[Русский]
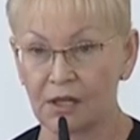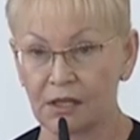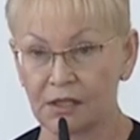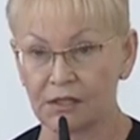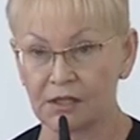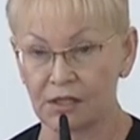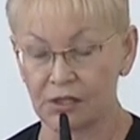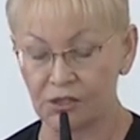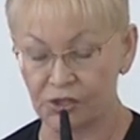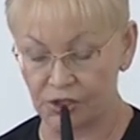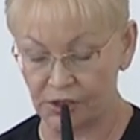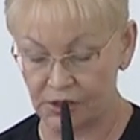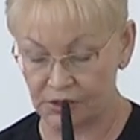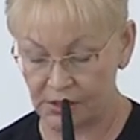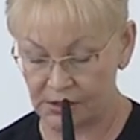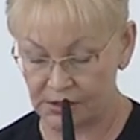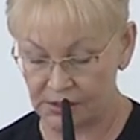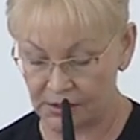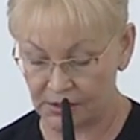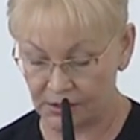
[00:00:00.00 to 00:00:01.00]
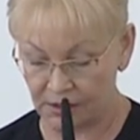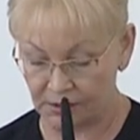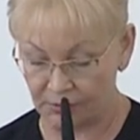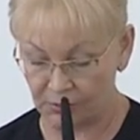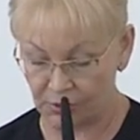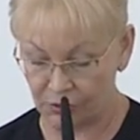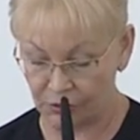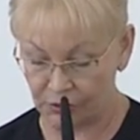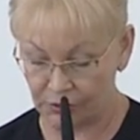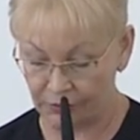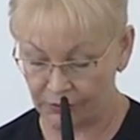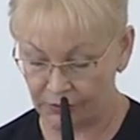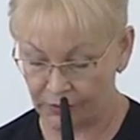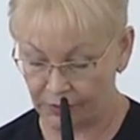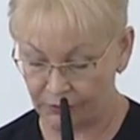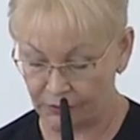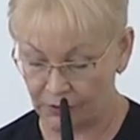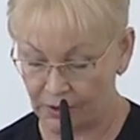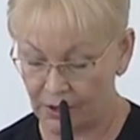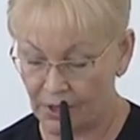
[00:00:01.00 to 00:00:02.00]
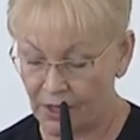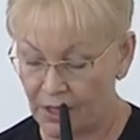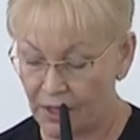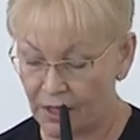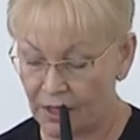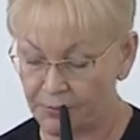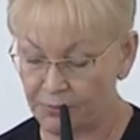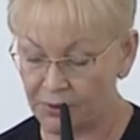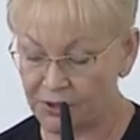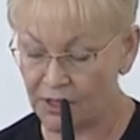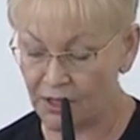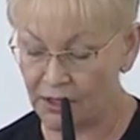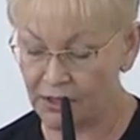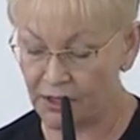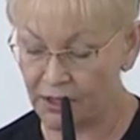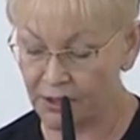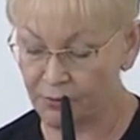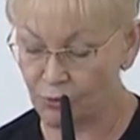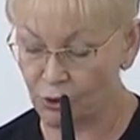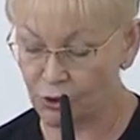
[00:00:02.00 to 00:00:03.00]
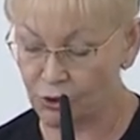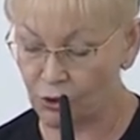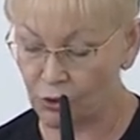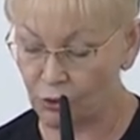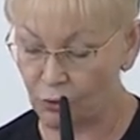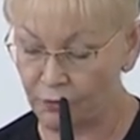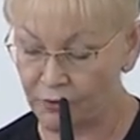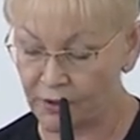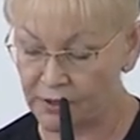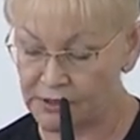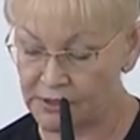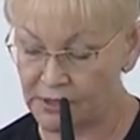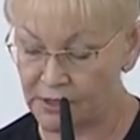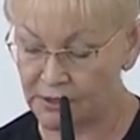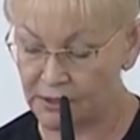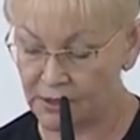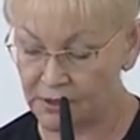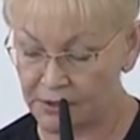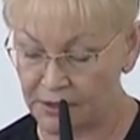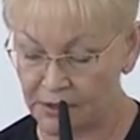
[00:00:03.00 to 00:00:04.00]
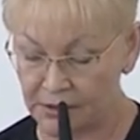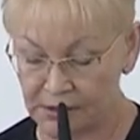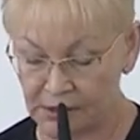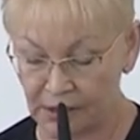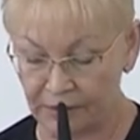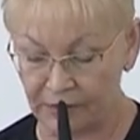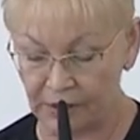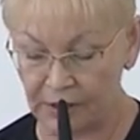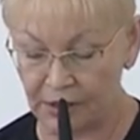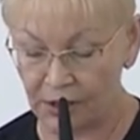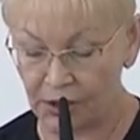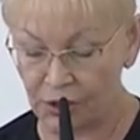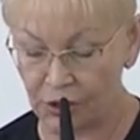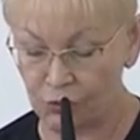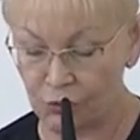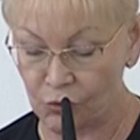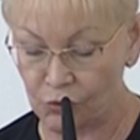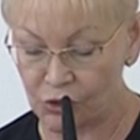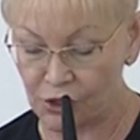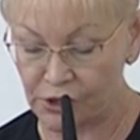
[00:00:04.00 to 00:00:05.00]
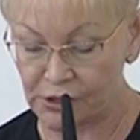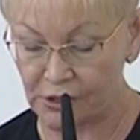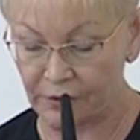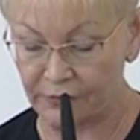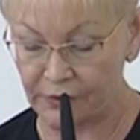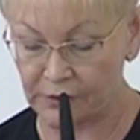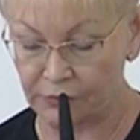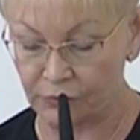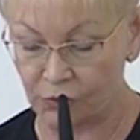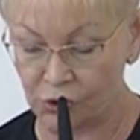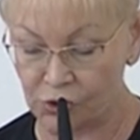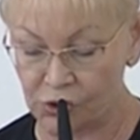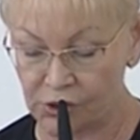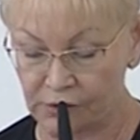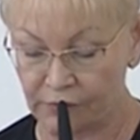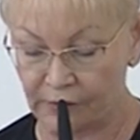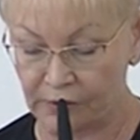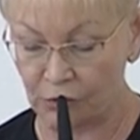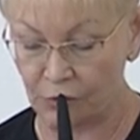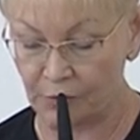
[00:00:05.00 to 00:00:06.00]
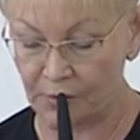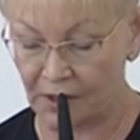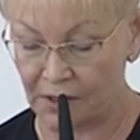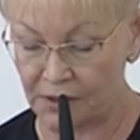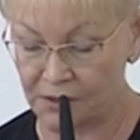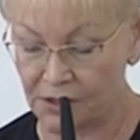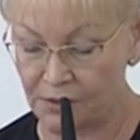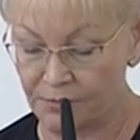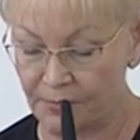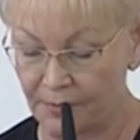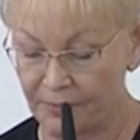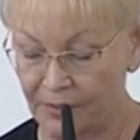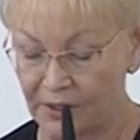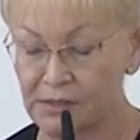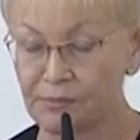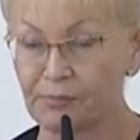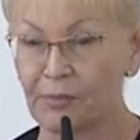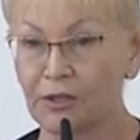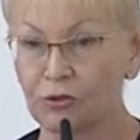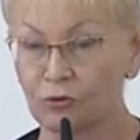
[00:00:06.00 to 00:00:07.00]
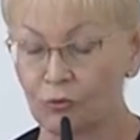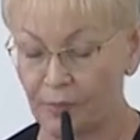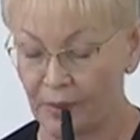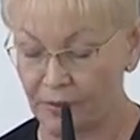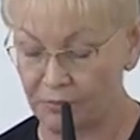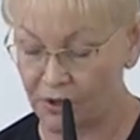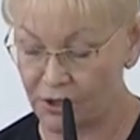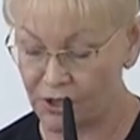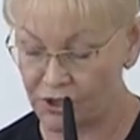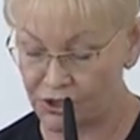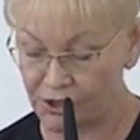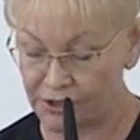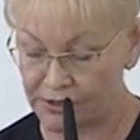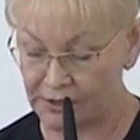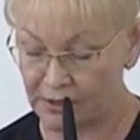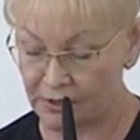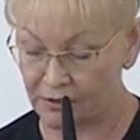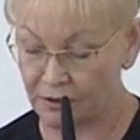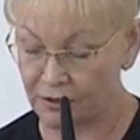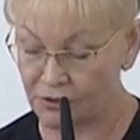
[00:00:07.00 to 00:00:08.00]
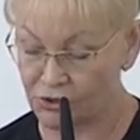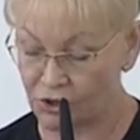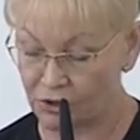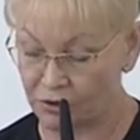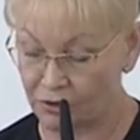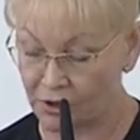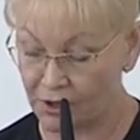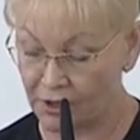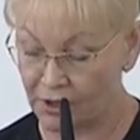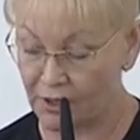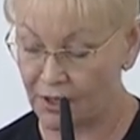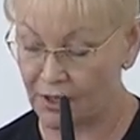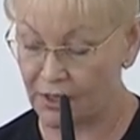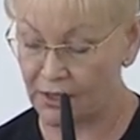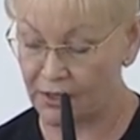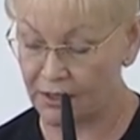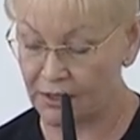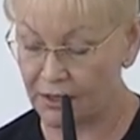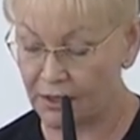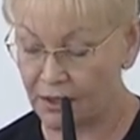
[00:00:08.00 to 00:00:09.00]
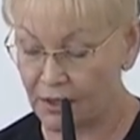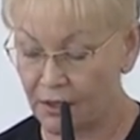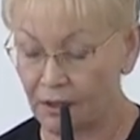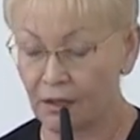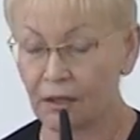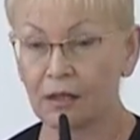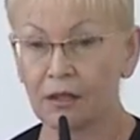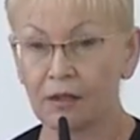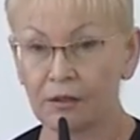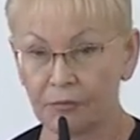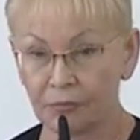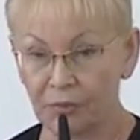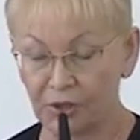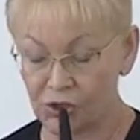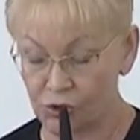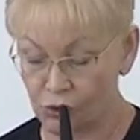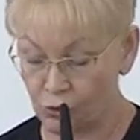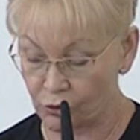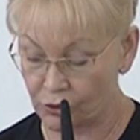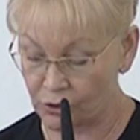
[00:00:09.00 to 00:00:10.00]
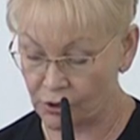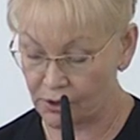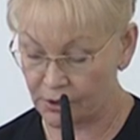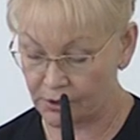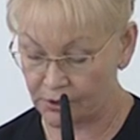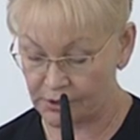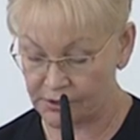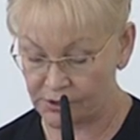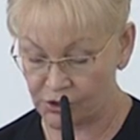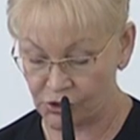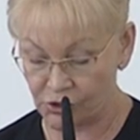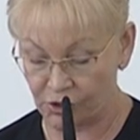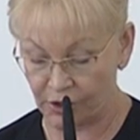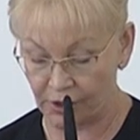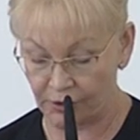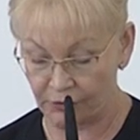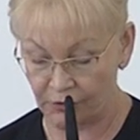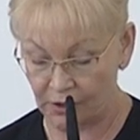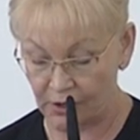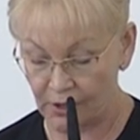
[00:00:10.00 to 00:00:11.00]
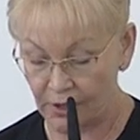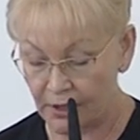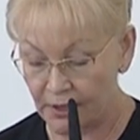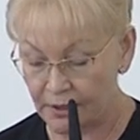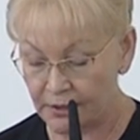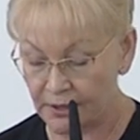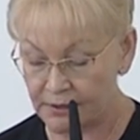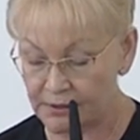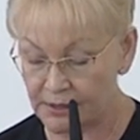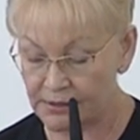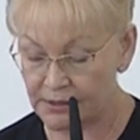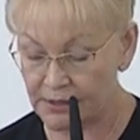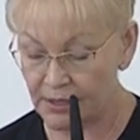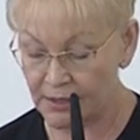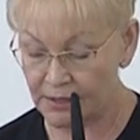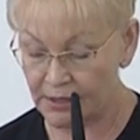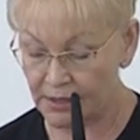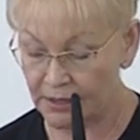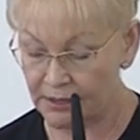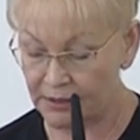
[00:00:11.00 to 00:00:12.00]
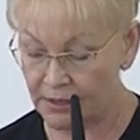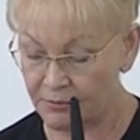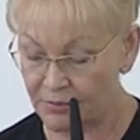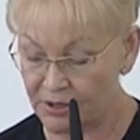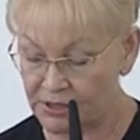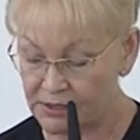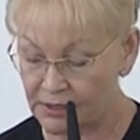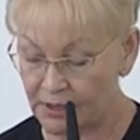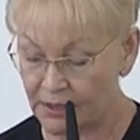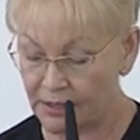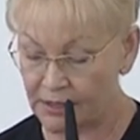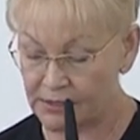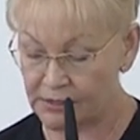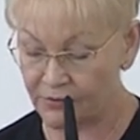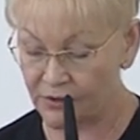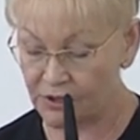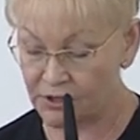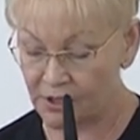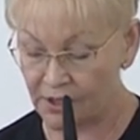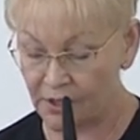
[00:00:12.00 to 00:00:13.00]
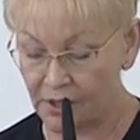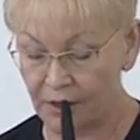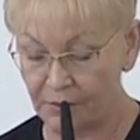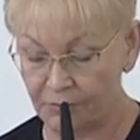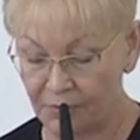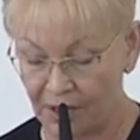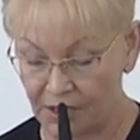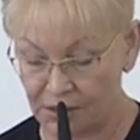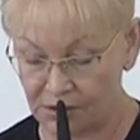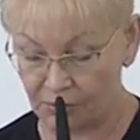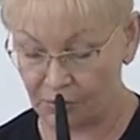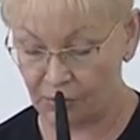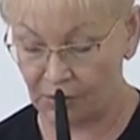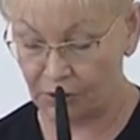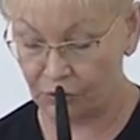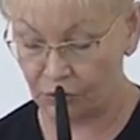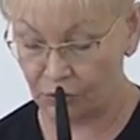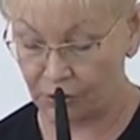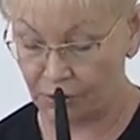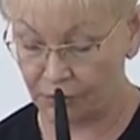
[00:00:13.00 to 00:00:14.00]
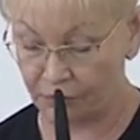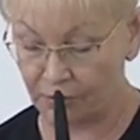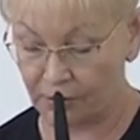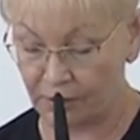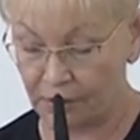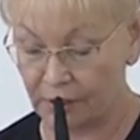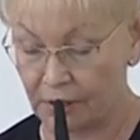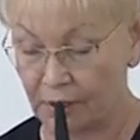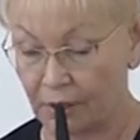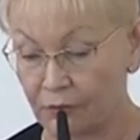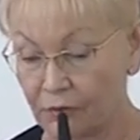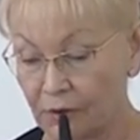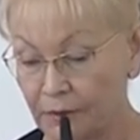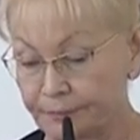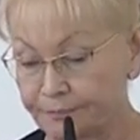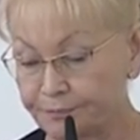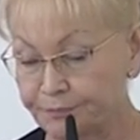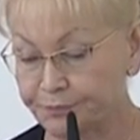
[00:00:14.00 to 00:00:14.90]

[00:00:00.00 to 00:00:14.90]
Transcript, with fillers: 1,6 миллиона гривен, капитальный ремонт кровли Центра детского и юношеского творчества номер один по проспекту Победы 64А 500 тысяч гривен, на социально-экономическое развитие 5 миллионов гривен.